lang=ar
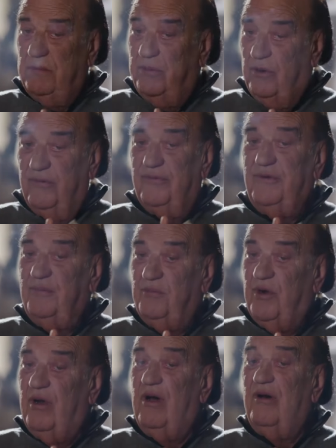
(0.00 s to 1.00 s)
برافو
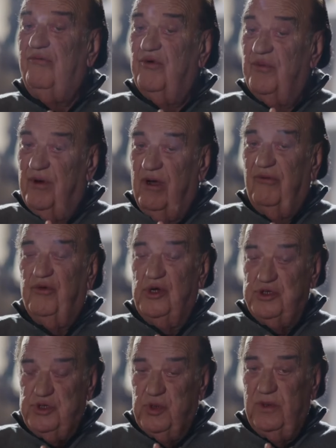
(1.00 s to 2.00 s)
برافو برافو
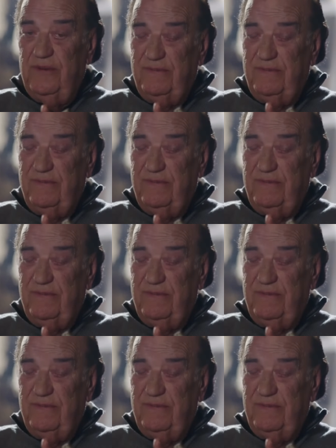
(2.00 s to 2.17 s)
يا جو